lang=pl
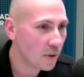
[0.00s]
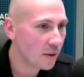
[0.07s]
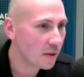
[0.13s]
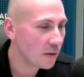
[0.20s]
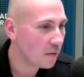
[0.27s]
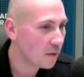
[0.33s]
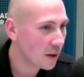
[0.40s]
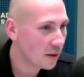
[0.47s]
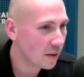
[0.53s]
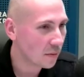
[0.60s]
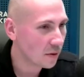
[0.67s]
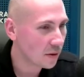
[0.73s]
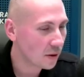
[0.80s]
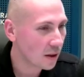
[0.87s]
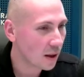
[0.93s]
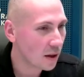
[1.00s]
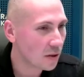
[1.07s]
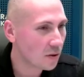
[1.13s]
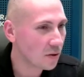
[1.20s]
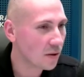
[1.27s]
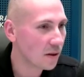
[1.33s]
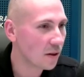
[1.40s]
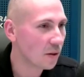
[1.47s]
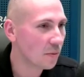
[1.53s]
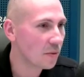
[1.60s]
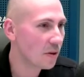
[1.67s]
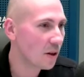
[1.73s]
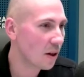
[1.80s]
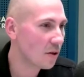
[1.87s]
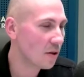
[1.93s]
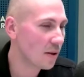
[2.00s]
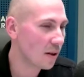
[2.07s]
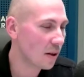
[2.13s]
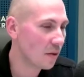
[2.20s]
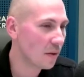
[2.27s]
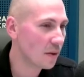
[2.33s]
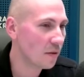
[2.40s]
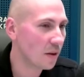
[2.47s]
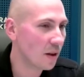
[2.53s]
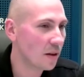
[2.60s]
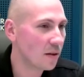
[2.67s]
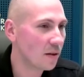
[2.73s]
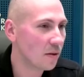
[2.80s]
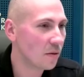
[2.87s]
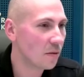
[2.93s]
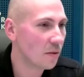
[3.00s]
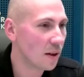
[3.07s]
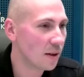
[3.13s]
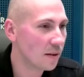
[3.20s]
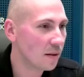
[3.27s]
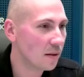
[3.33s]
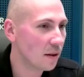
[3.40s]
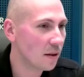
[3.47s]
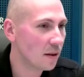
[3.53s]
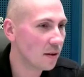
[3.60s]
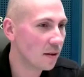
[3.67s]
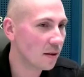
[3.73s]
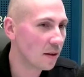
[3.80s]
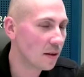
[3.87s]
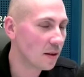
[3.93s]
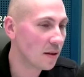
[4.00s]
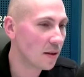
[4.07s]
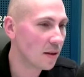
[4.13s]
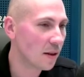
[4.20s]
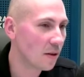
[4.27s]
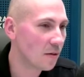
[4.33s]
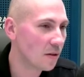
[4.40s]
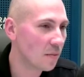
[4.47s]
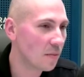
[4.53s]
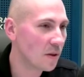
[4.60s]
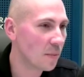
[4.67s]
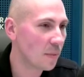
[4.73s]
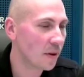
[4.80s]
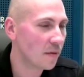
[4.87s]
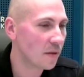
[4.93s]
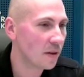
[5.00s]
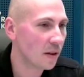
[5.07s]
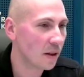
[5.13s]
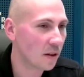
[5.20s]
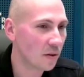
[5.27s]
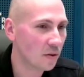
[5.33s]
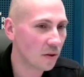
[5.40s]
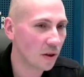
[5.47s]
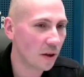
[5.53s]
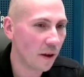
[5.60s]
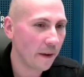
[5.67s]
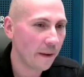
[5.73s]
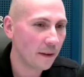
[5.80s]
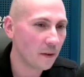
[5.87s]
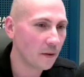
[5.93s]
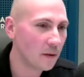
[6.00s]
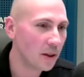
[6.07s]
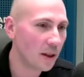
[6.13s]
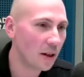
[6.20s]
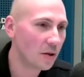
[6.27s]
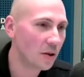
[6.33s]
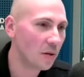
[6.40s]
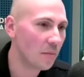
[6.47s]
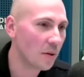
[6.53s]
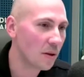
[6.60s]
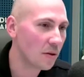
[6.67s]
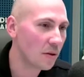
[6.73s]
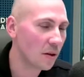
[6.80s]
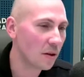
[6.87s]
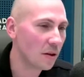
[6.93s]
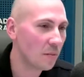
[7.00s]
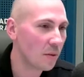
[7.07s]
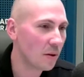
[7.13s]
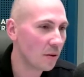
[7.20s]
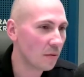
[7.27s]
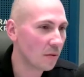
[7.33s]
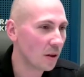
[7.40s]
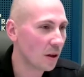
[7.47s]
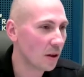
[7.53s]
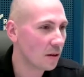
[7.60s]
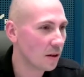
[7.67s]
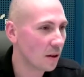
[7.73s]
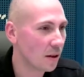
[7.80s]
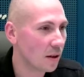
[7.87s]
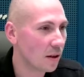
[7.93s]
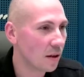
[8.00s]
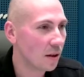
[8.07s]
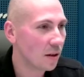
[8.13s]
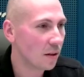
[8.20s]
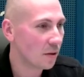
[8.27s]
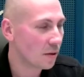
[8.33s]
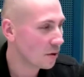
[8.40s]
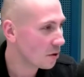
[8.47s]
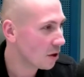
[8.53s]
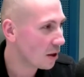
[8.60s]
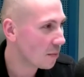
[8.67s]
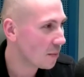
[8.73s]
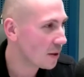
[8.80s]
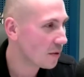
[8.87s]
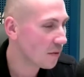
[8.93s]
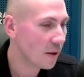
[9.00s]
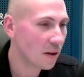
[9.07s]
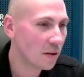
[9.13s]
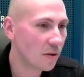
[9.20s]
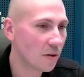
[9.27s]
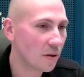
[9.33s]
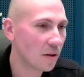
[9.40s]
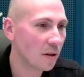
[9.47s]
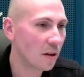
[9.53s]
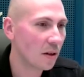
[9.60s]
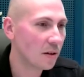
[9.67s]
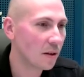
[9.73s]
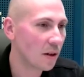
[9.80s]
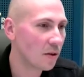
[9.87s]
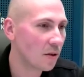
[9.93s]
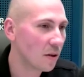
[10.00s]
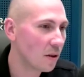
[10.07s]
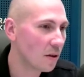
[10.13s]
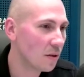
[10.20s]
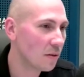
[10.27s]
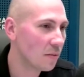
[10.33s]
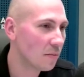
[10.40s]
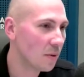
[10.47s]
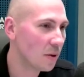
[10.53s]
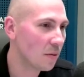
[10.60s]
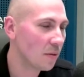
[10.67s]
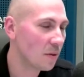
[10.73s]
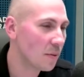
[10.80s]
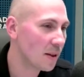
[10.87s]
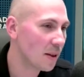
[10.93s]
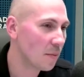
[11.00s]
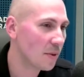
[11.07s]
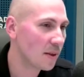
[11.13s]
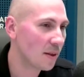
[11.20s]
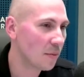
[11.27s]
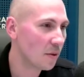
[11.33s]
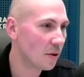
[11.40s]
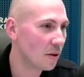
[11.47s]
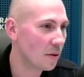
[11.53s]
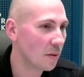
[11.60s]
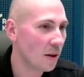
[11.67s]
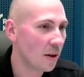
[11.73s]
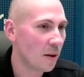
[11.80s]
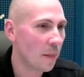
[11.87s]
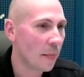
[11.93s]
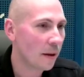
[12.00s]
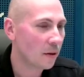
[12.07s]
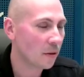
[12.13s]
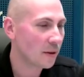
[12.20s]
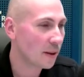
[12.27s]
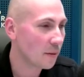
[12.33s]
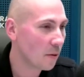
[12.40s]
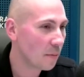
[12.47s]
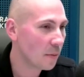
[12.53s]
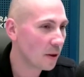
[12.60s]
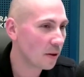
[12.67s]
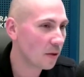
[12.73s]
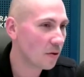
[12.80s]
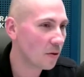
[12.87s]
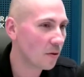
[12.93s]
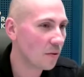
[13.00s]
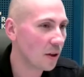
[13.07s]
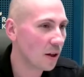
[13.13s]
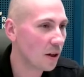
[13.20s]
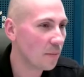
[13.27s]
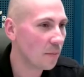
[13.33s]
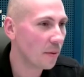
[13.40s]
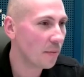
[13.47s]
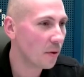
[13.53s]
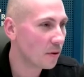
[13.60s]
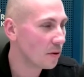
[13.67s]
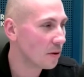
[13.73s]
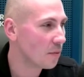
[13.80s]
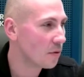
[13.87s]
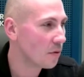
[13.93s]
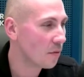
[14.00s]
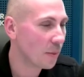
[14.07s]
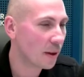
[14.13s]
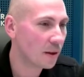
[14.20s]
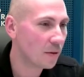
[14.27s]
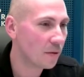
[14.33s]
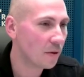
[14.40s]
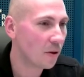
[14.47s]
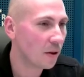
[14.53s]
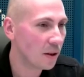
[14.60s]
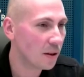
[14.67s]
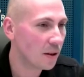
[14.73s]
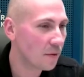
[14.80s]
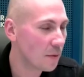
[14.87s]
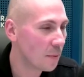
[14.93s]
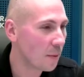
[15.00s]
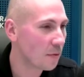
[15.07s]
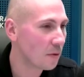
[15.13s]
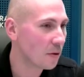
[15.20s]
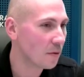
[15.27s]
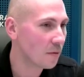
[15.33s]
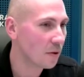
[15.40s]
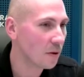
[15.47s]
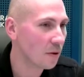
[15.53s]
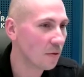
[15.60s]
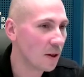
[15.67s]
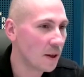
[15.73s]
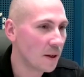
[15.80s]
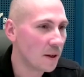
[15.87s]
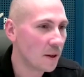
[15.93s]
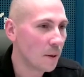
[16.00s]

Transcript: przepisy, wiedzą, co należy zrobić, jak się zachować w danej sytuacji, ale niestety nie zdają sobie sprawy z tego, że no inaczej będzie, kiedy będą jechali na rozgrzanym asfalcie, a inaczej, kiedy będą mhm. tym samym samochodem, tą samą prędkością jechali po mokrym, czy wpadną w kolejne wypełnioną wodą.